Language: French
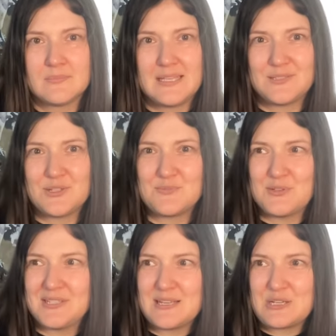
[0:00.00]
Est-ce que je me
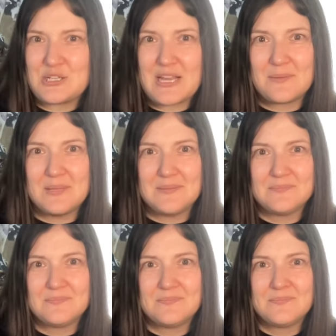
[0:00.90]
sens charmée
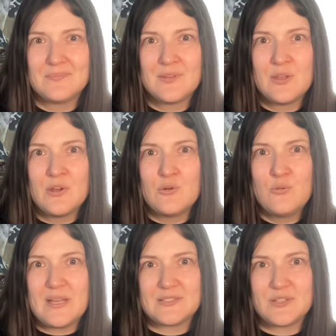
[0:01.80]

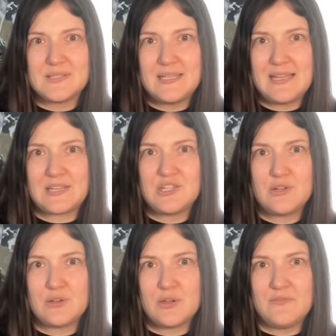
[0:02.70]
Ou est-ce que cette
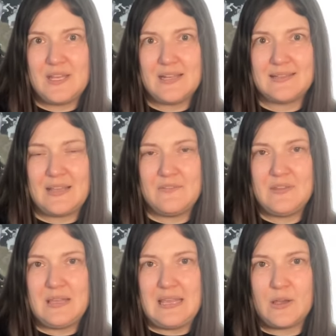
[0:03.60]
énergie-là revient dans ta
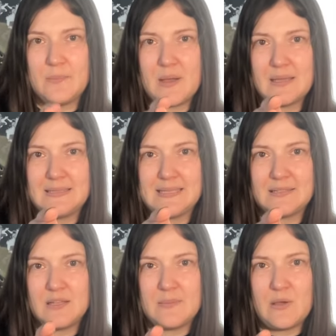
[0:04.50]
vie et repart
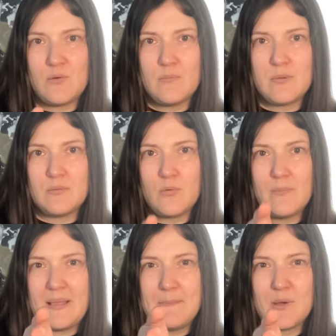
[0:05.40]
exactement au,
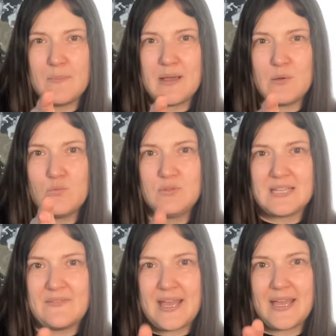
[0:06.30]
même moment où
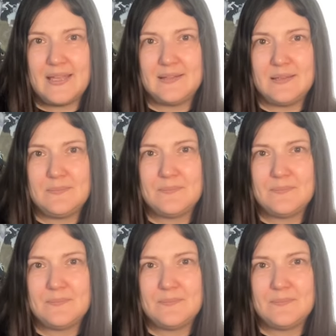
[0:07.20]
ça va arrêter